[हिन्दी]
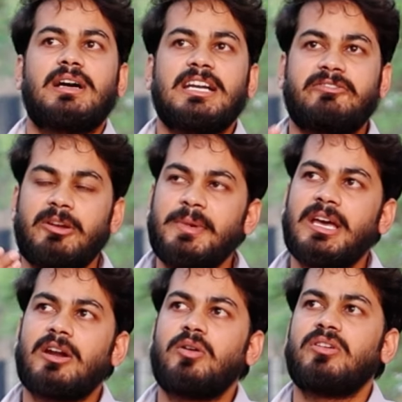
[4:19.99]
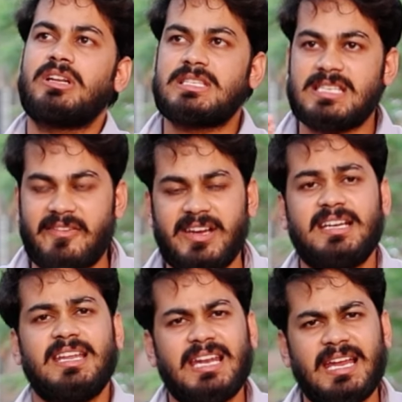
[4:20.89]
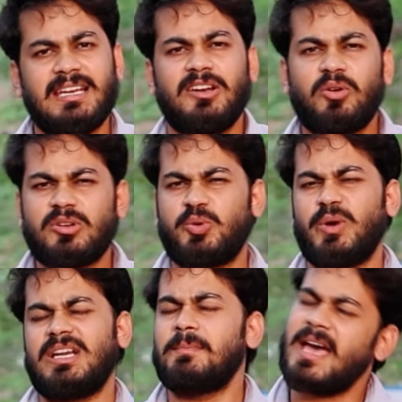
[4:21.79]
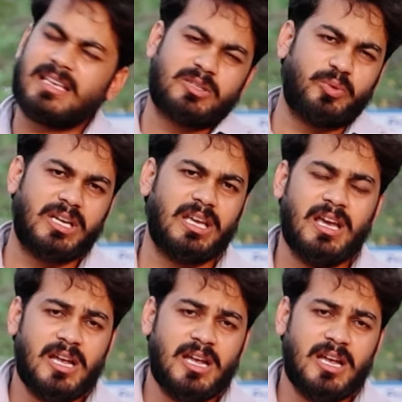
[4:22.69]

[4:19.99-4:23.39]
इट विल बी अराउंड सेवेंटीन एटीन और ट्वेंटी मैक्स ट्वेंटी